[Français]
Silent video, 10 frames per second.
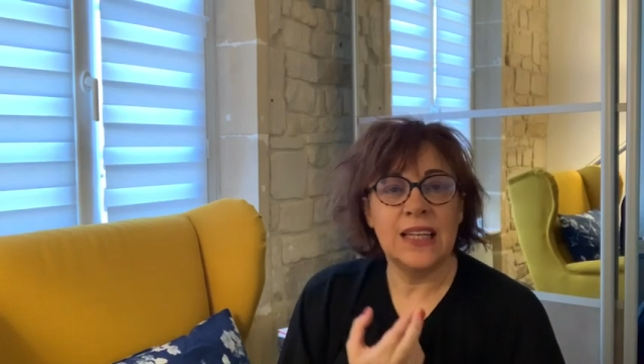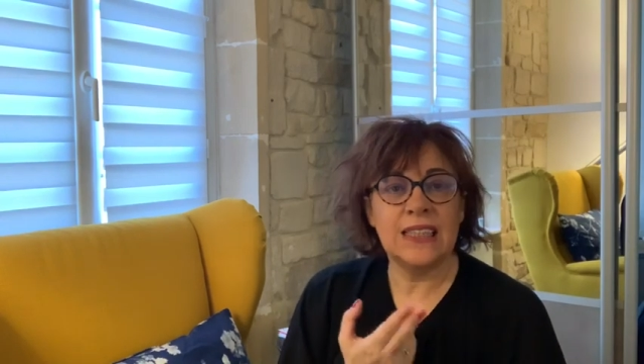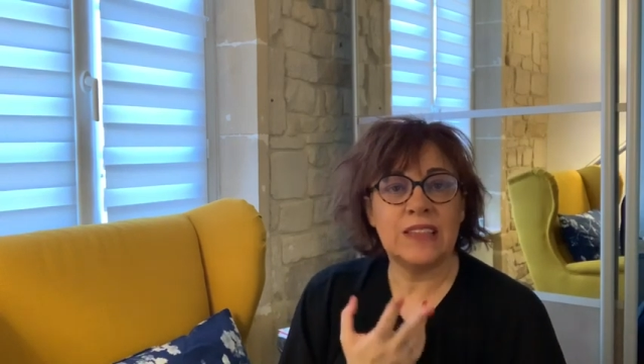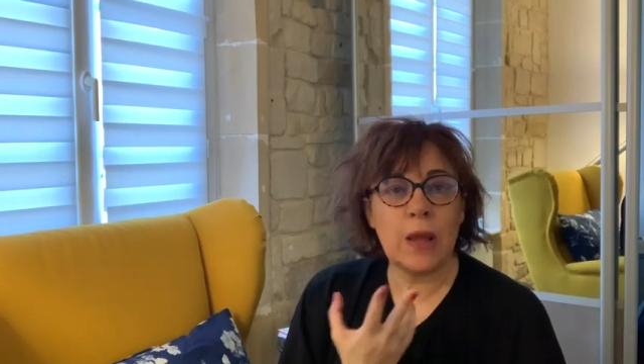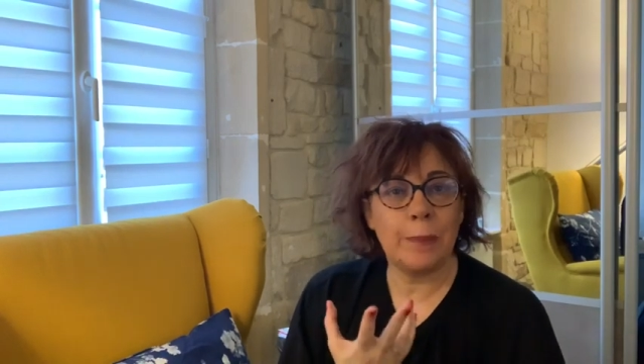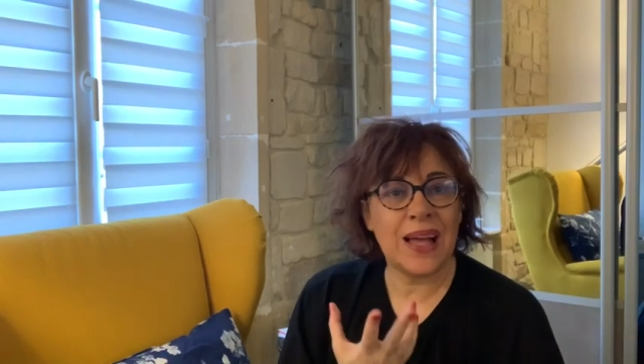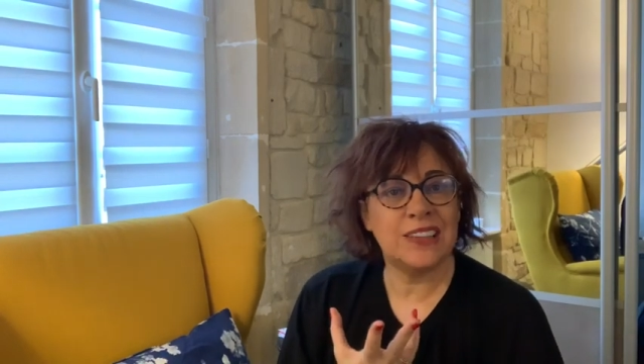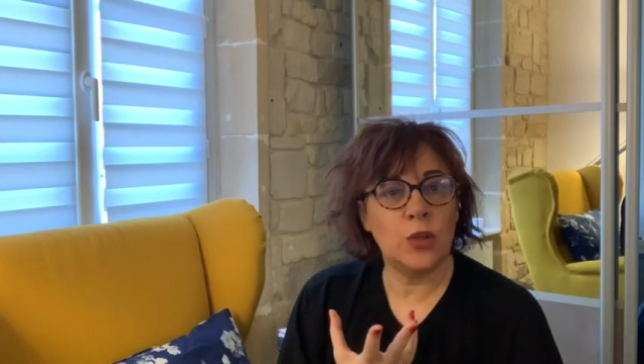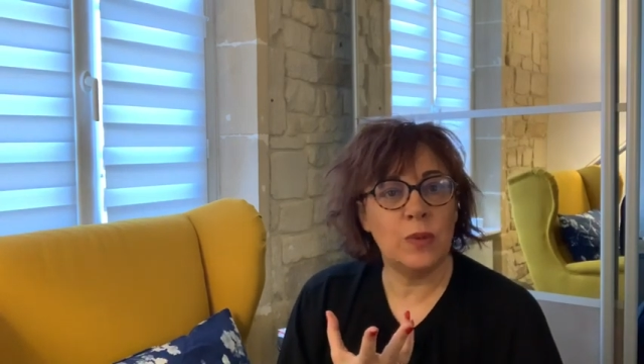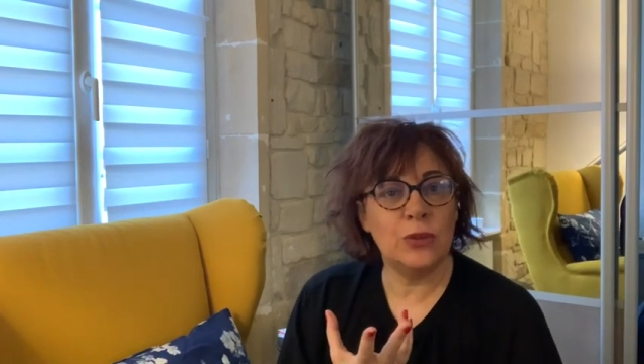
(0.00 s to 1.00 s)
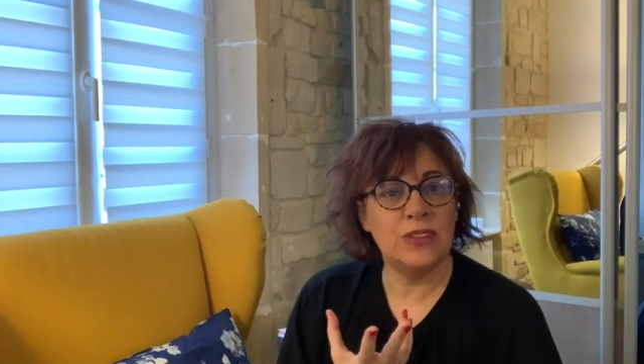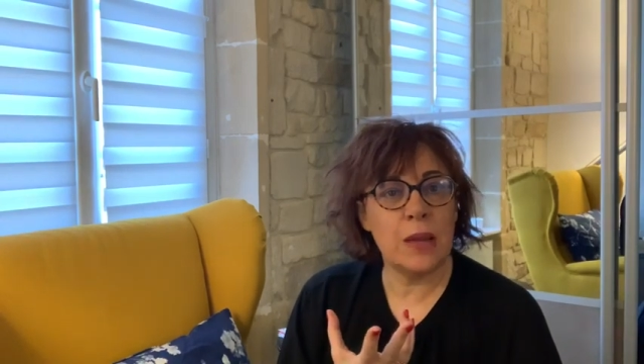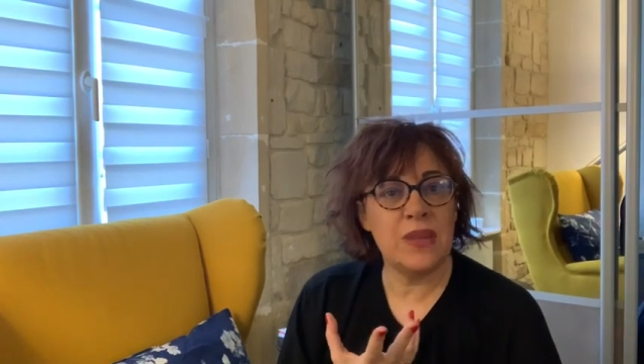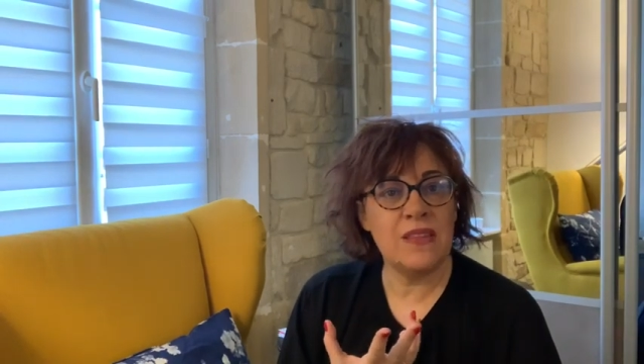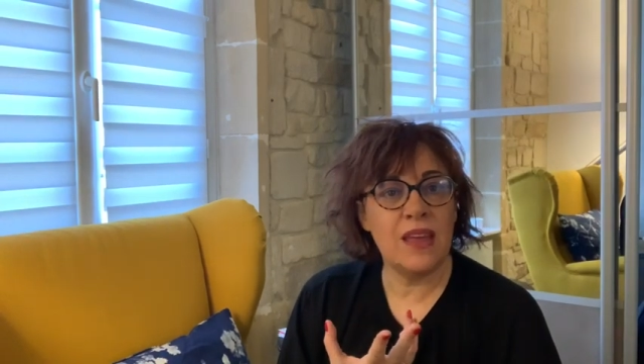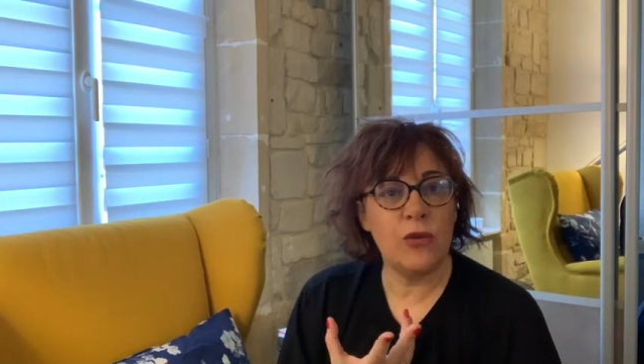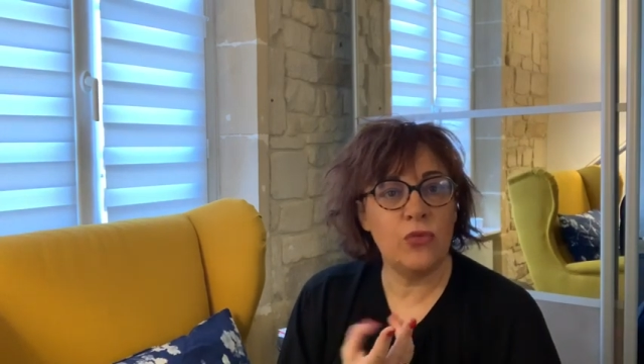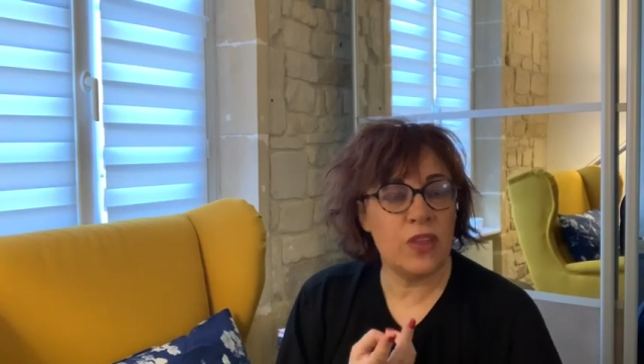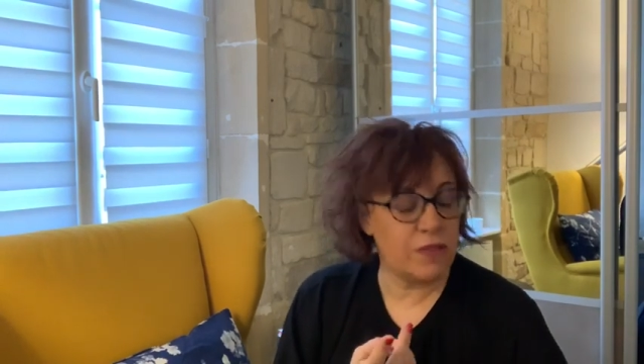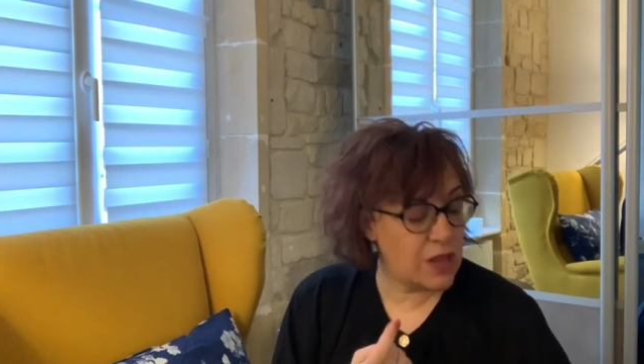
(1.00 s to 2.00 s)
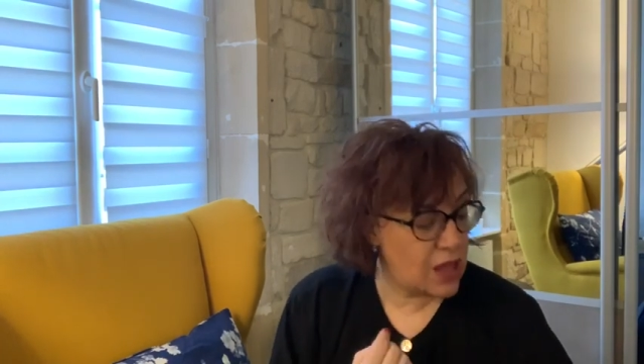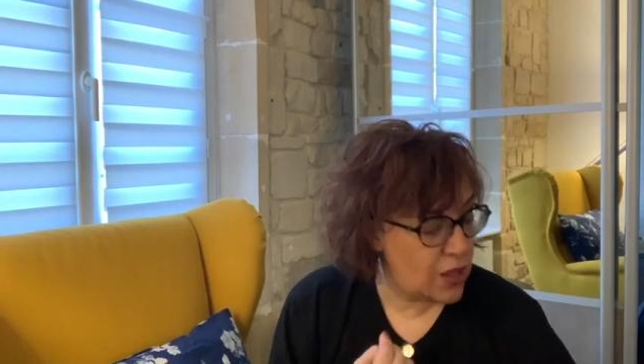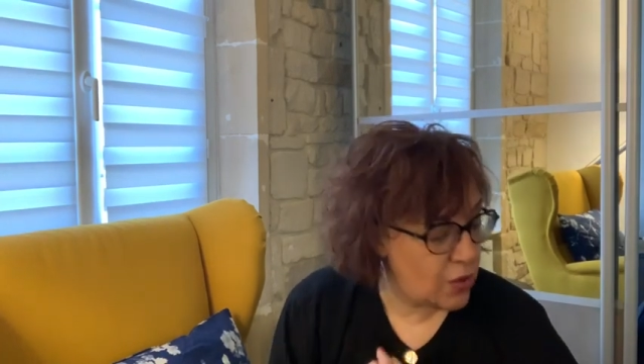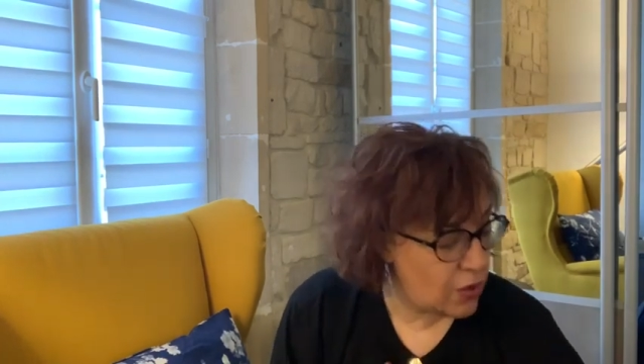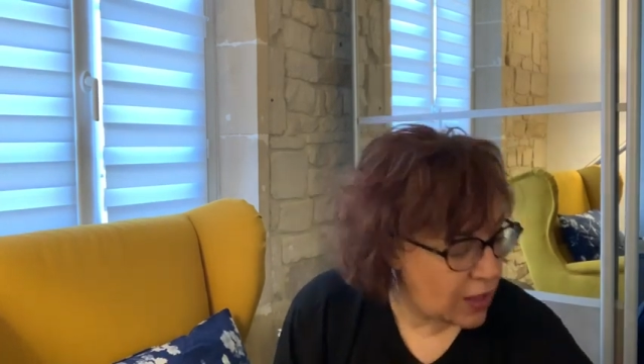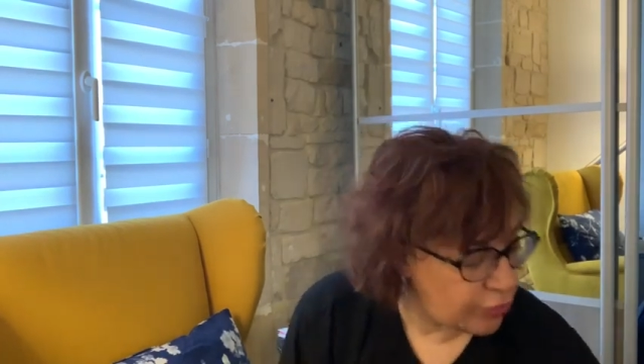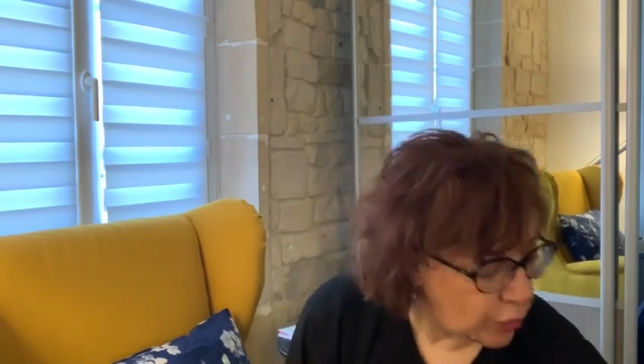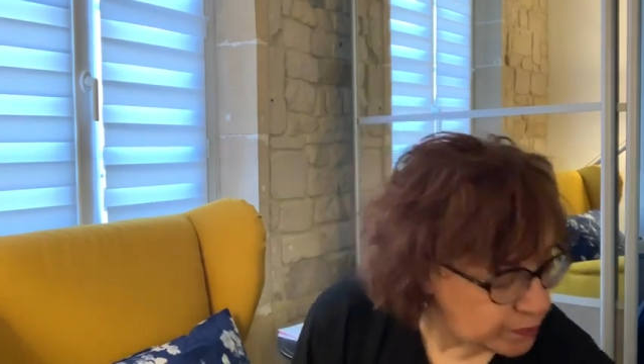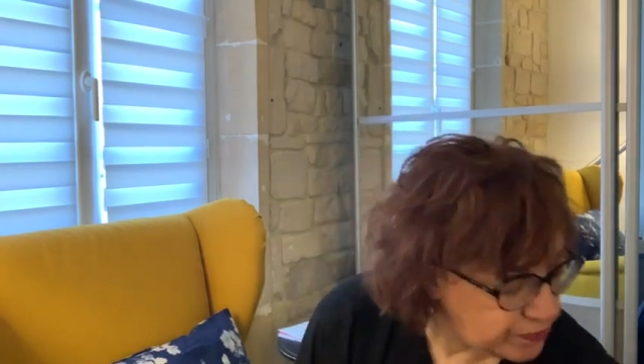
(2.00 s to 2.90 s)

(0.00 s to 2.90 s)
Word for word: Ça ne va pas ressembler aux amitiés que vous aviez euh, avant.